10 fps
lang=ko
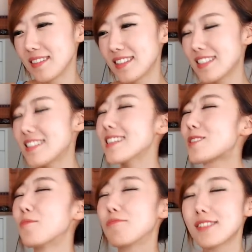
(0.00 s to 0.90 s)
진짜
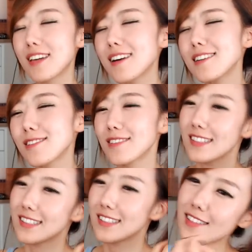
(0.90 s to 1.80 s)
저 무식해가지고
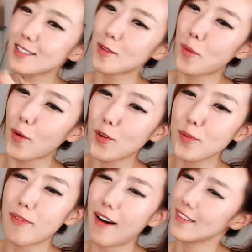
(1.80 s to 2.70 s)
진짜 저
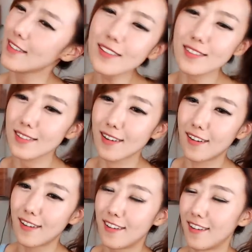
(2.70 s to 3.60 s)
벌금 많이
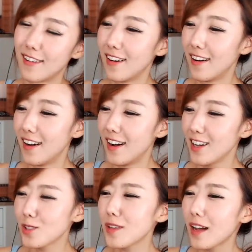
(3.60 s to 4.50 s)
냈어요.
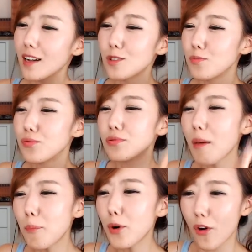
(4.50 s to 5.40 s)
전 약간 그런
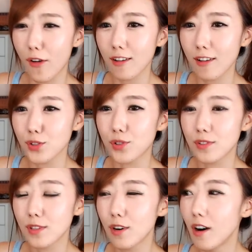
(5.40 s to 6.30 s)
무대포 경향도
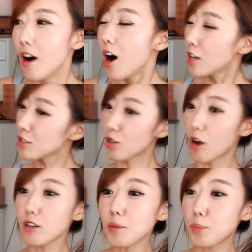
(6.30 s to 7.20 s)
있거든요. 아니
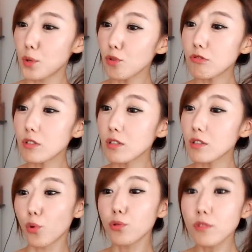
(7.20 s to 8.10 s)
자리가 비어
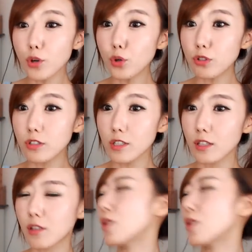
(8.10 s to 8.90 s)
있으니까 넣는 거지.